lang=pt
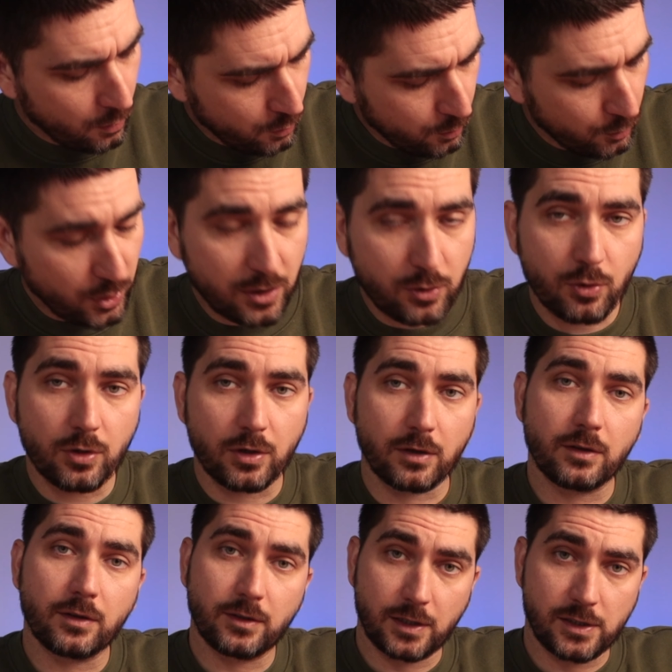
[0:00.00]
um monitor
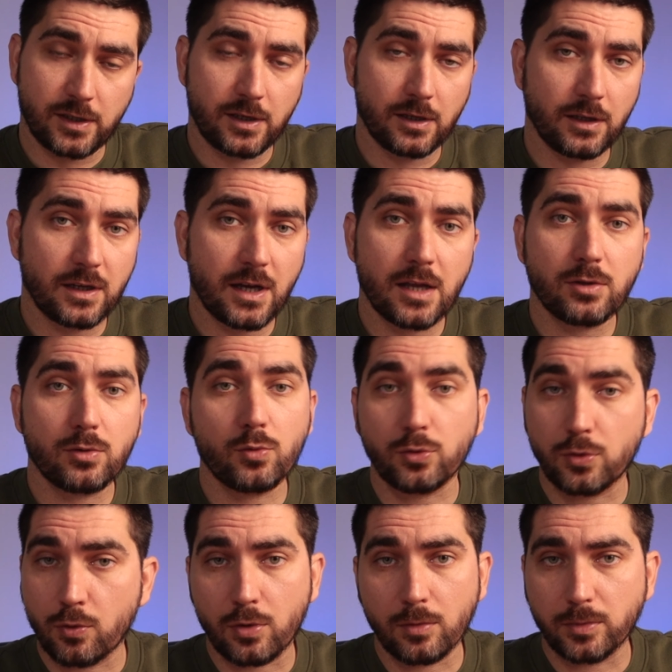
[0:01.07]
Tens aqui ligado o
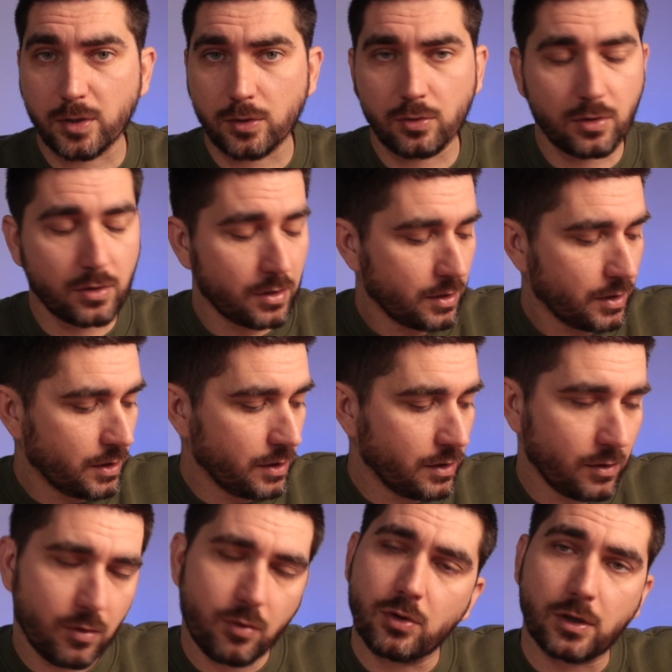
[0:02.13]
teu computador
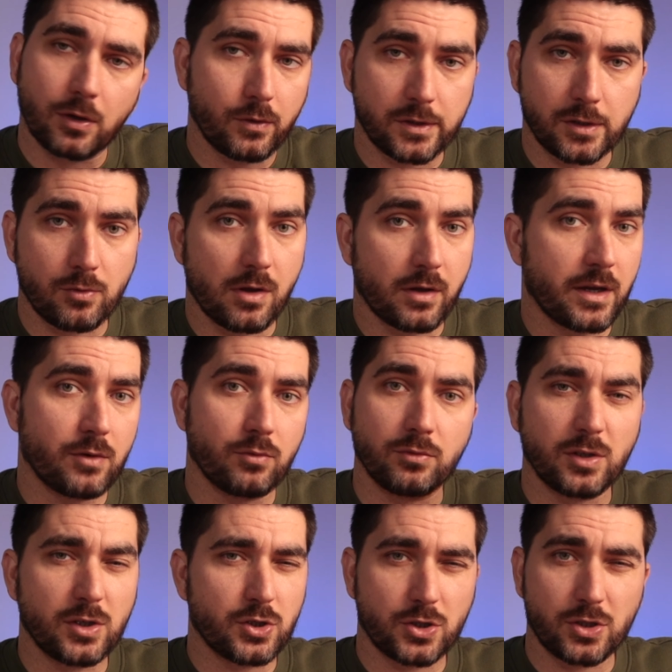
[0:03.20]
e outra coisa qualquer, um
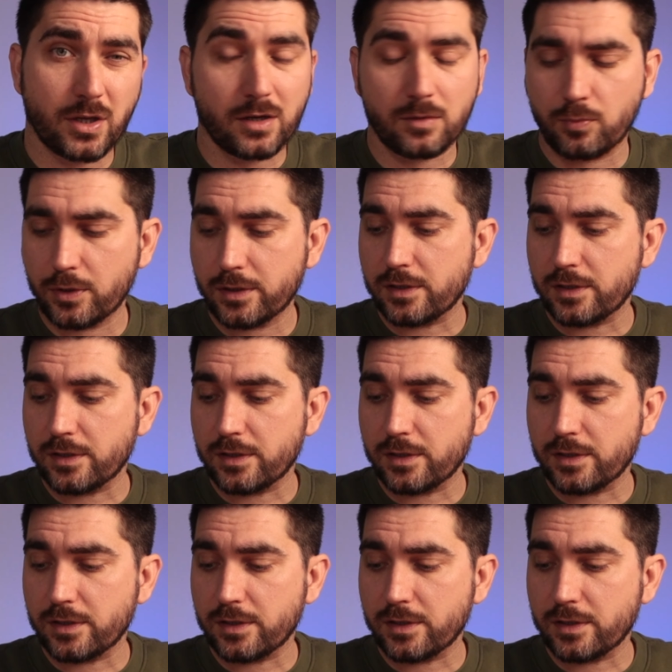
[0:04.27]
disco externo, por